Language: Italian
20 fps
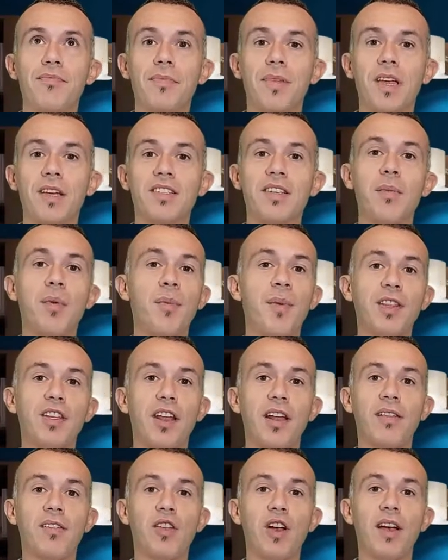se mi metto a
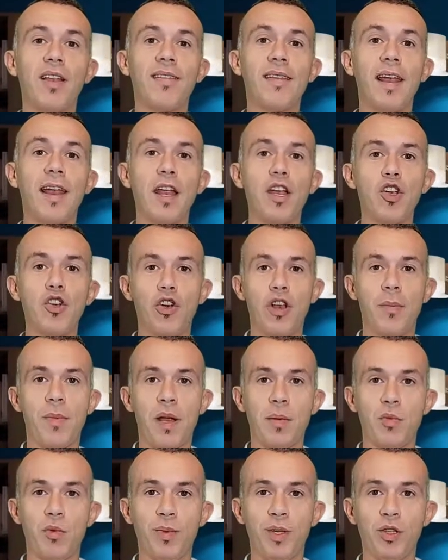razionalizzare non è mai
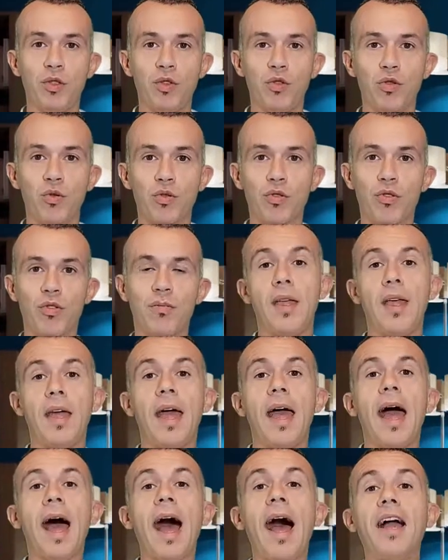il momento giusto.
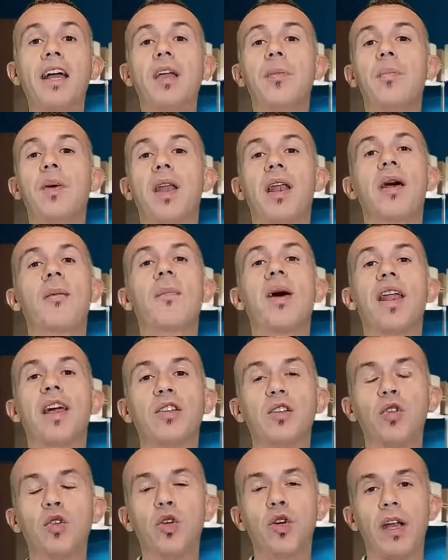Anche per la
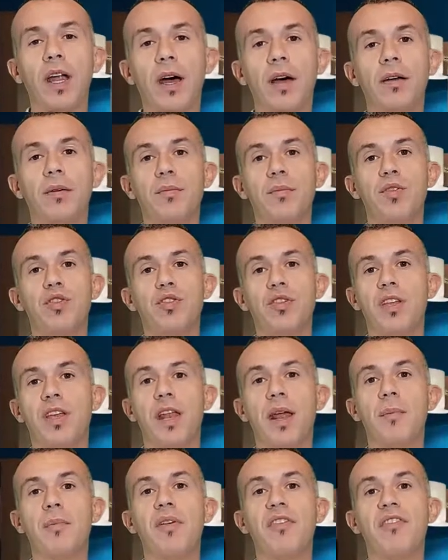maratona
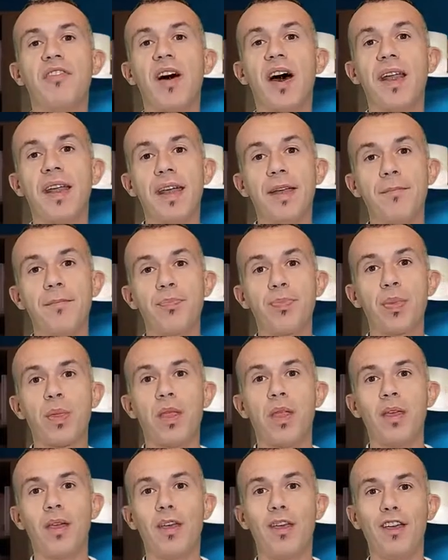bisognerebbe fare
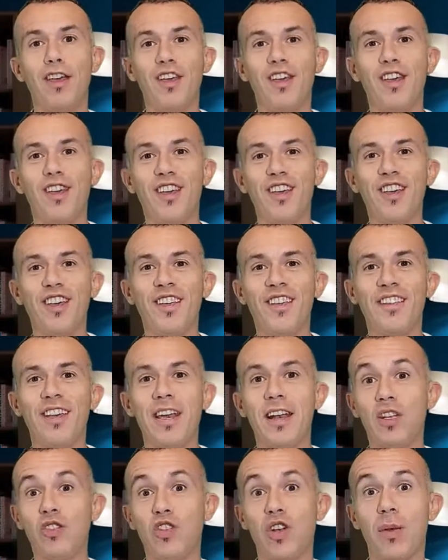eh, dei
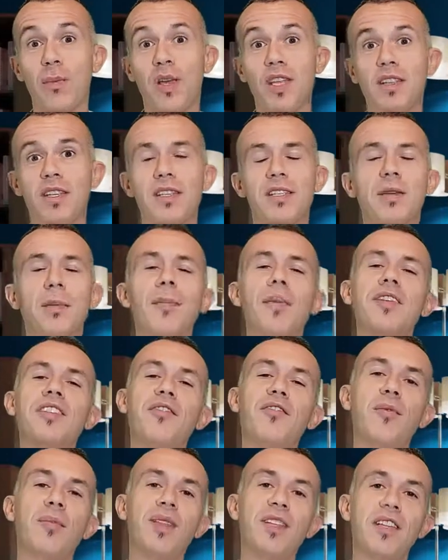ragionamenti, ma se
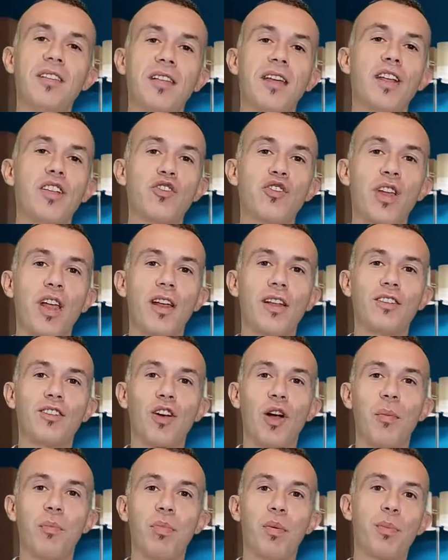vi mettete a ragionare
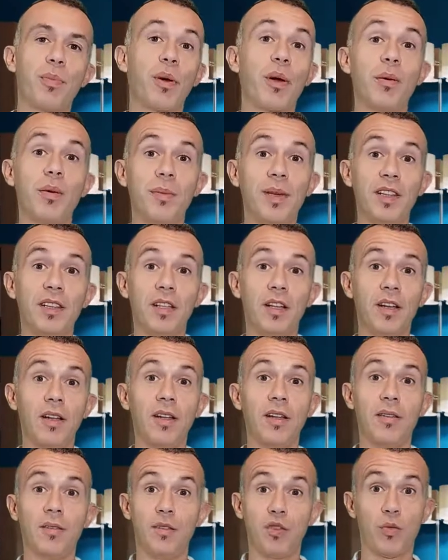troppo probabilmente,
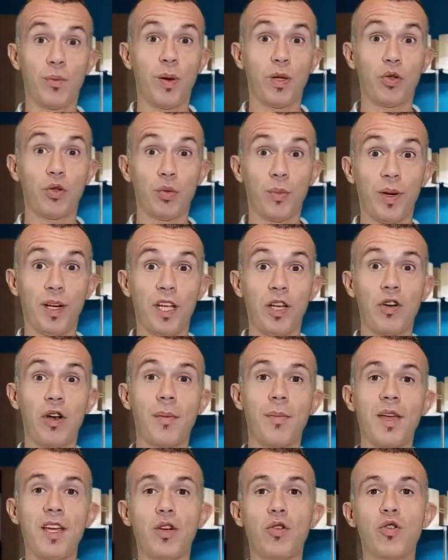soprattutto per chi non l'ha
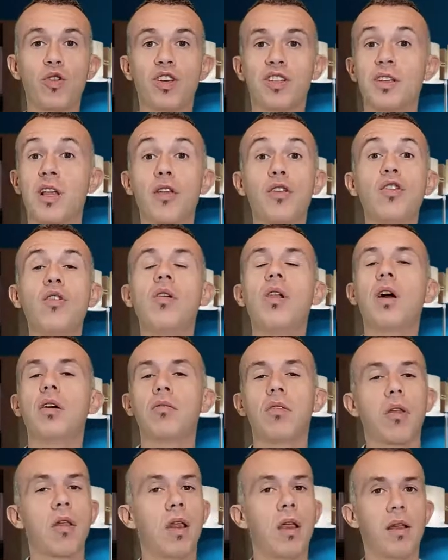mai corsa, non la
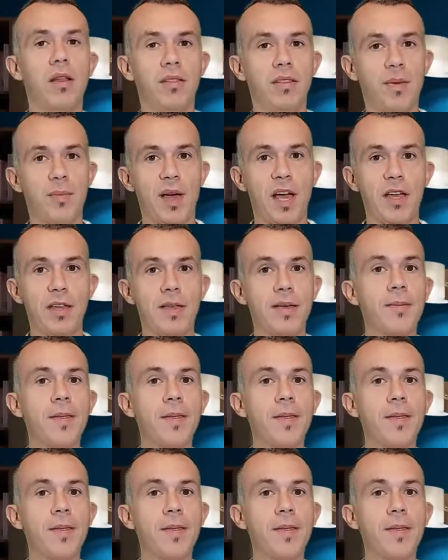correrete mai.